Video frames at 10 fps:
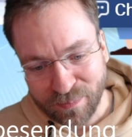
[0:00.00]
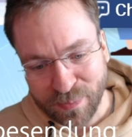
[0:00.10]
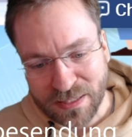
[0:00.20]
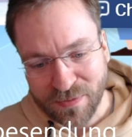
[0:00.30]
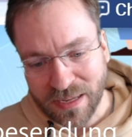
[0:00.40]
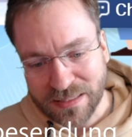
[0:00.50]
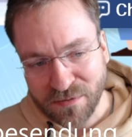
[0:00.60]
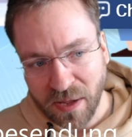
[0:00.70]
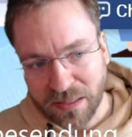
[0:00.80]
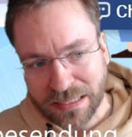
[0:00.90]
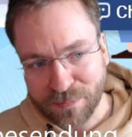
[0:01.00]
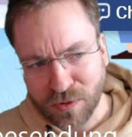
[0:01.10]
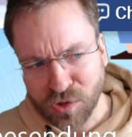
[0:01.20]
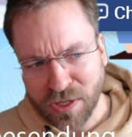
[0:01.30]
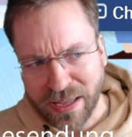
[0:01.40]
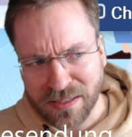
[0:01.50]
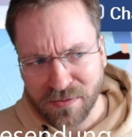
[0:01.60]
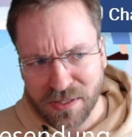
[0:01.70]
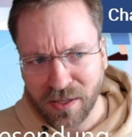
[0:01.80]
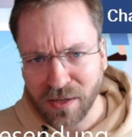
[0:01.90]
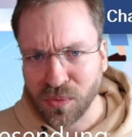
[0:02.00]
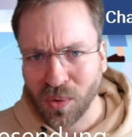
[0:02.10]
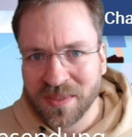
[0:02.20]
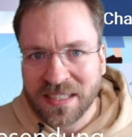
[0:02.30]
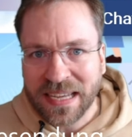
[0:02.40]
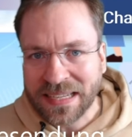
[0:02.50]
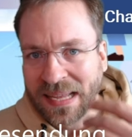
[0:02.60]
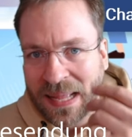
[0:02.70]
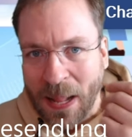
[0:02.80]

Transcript: beziehungsweise die Frage erstmal gestellt, ihr wisst ja gar nicht, worum es geht.